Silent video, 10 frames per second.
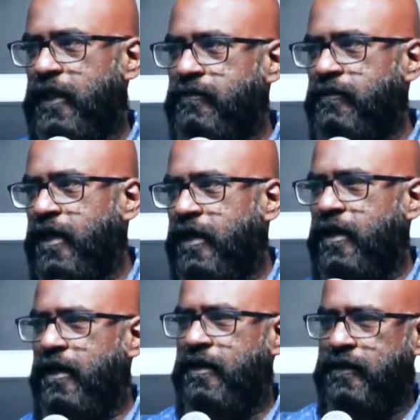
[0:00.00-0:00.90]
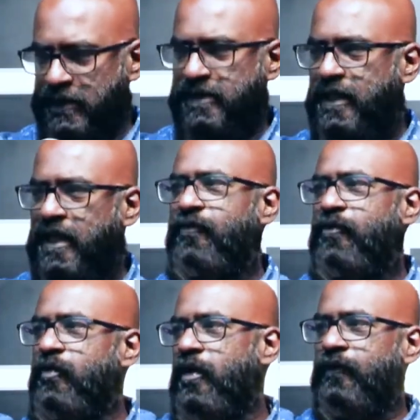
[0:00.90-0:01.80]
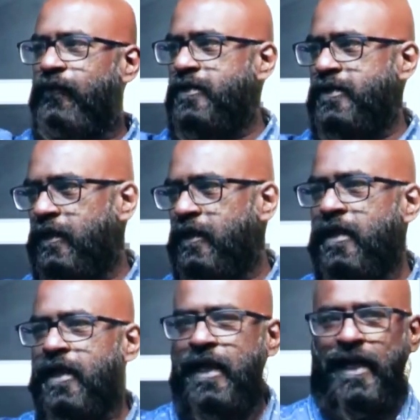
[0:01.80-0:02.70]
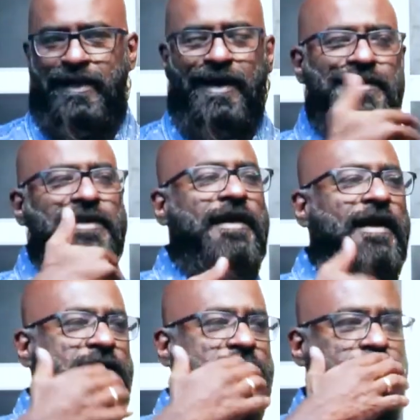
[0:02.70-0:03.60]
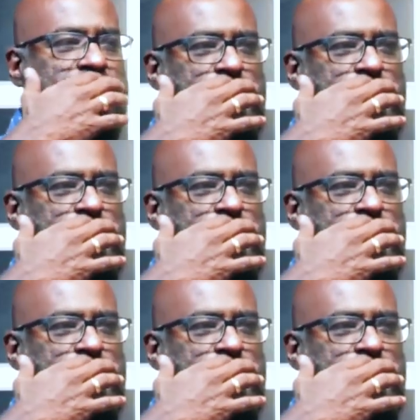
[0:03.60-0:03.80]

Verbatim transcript: தான் பட் ஆனால் டஸ் இட் ஹேவ் டு பி அ ஃப்யூச்சர் கடந்த காலத்தை வச்சு